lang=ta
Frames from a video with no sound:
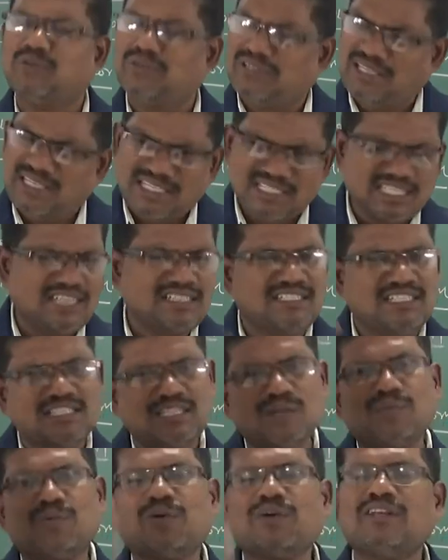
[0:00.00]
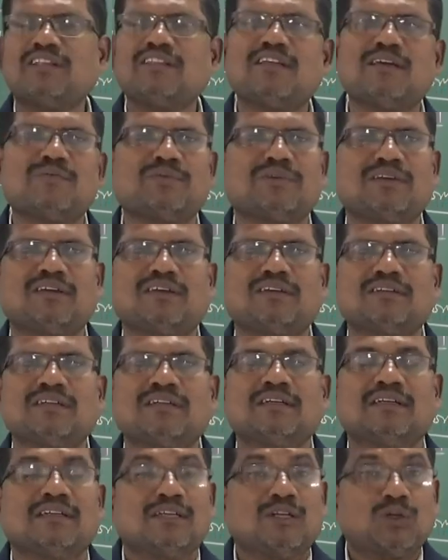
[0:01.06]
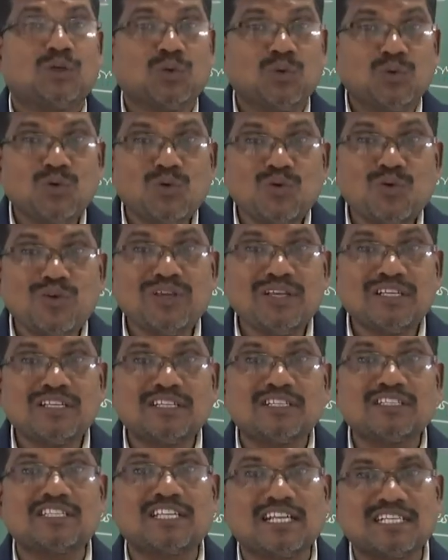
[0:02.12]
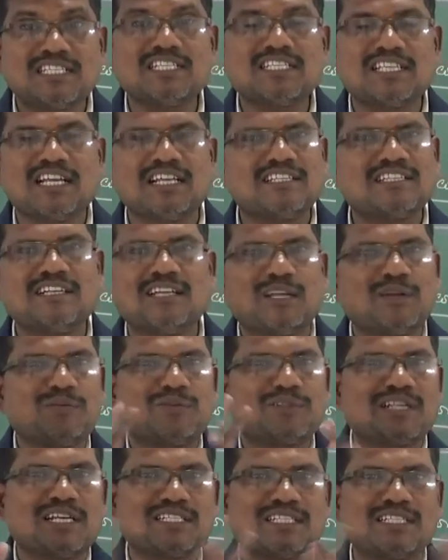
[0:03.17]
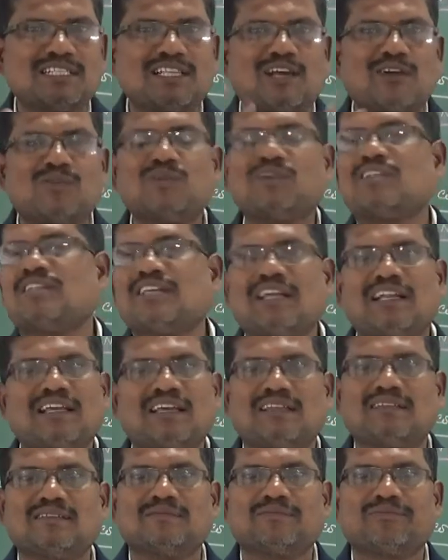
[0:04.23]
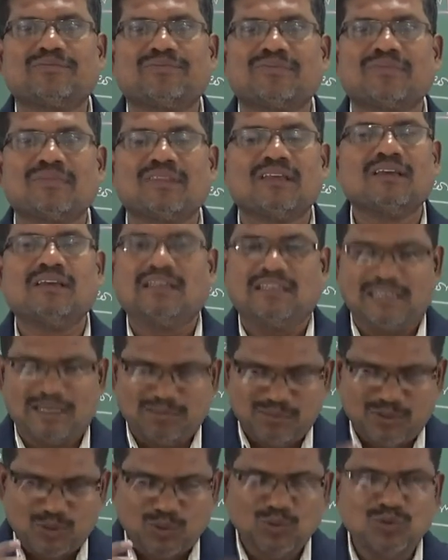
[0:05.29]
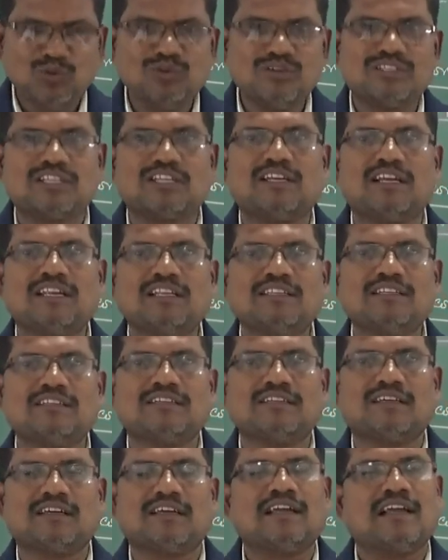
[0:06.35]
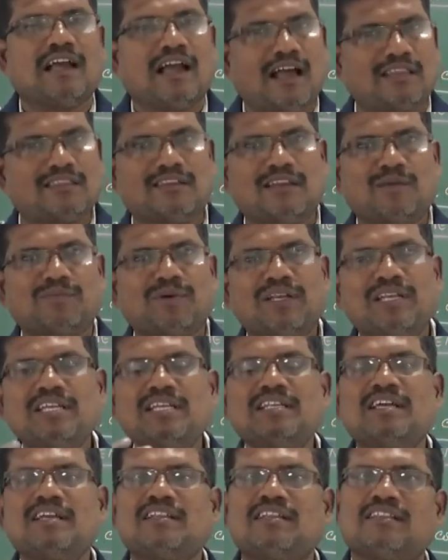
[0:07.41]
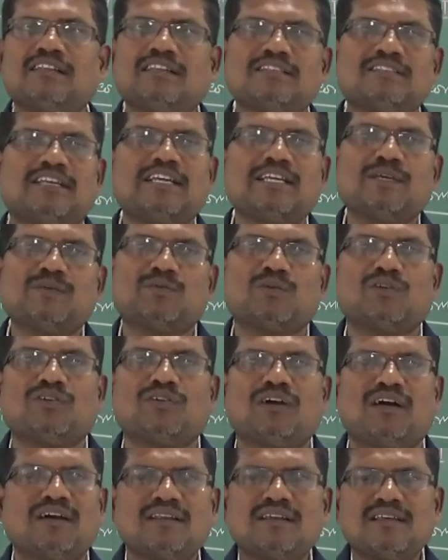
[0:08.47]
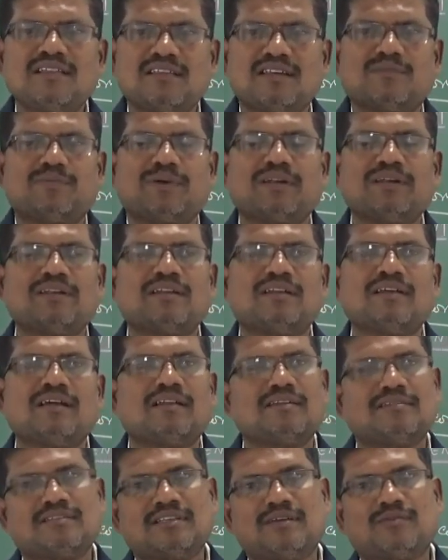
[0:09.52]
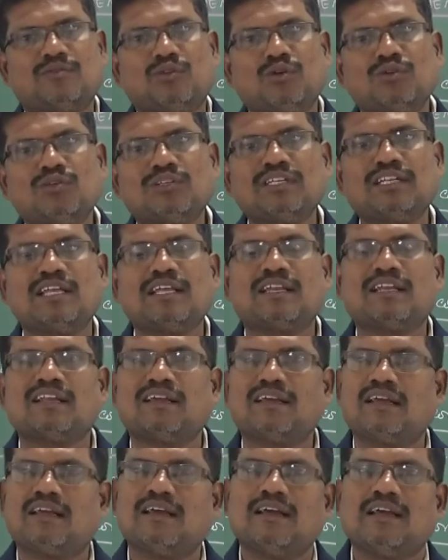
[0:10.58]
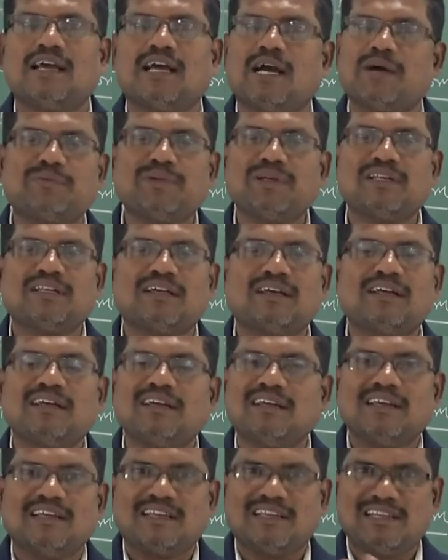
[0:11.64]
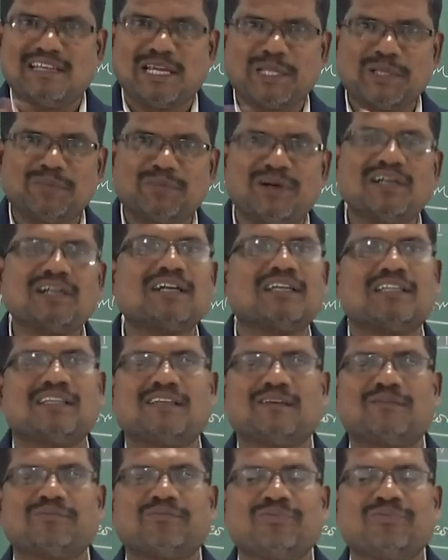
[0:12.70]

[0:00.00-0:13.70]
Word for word: நீங்கள் சக்ஸஸில் போயிட்டு தான் இருப்பீங்க டு டூ இஸ்ட்டு சக்ஸஸ் ஆனிச்சுன்னா நம்ம சக்ஸஸ் ஆகுன்றது கிடையாது நம்ம டு டூ லிஸ்ட்டை எழுதிட்டு அதை நான் பண்ணிகிட்டே இருந்தால் தானே ஜெயிக்க முடியும் ஆனால் அதை நான் பண்ணுறேன் ஆனால் ஜெ தோத்துக்கிட்டே இருக்கணேன் அப்படின்னா நீங்கள் அதை பார்க்காதீங்க